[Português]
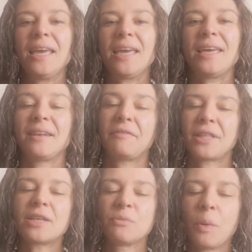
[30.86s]
é, na
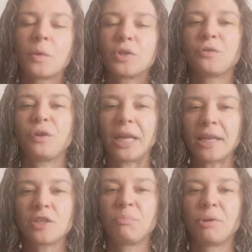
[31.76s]
verdade um pouco
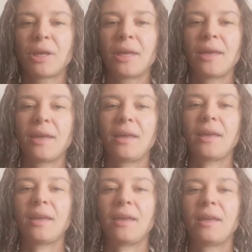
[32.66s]
diferente,
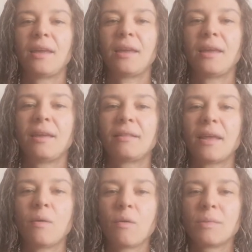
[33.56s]
porque
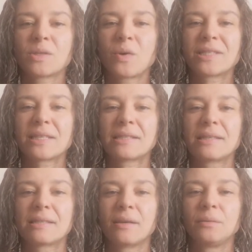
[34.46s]
tem algumas coisas que
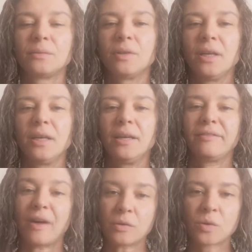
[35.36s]
são
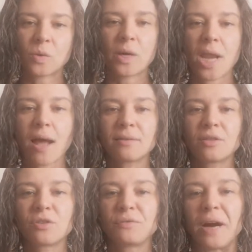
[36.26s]
falsos
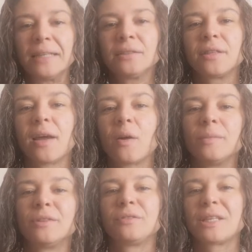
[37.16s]
cognatos de fato, né?
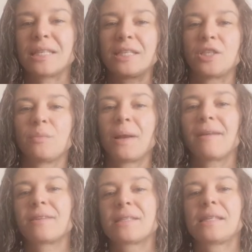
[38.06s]
Como no francês tinham
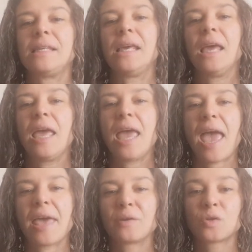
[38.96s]
palavras que
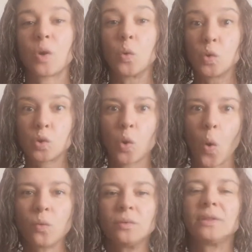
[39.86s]
eram só o
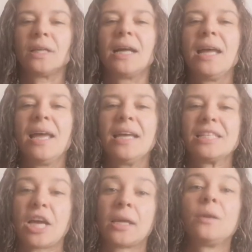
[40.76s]
som, né?
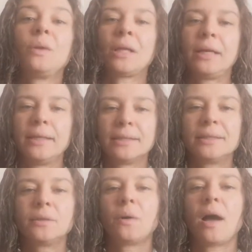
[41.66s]
Já que no
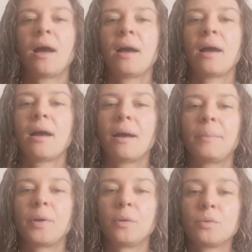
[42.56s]
italiano a
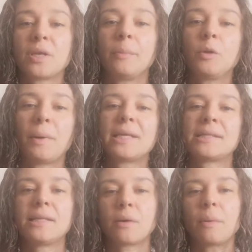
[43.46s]
pronúncia é muito
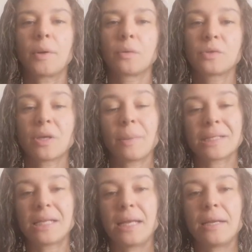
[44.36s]
parecida com a pronúncia
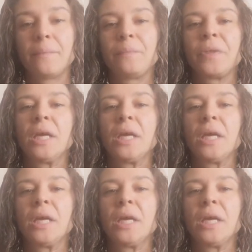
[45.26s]
brasileira.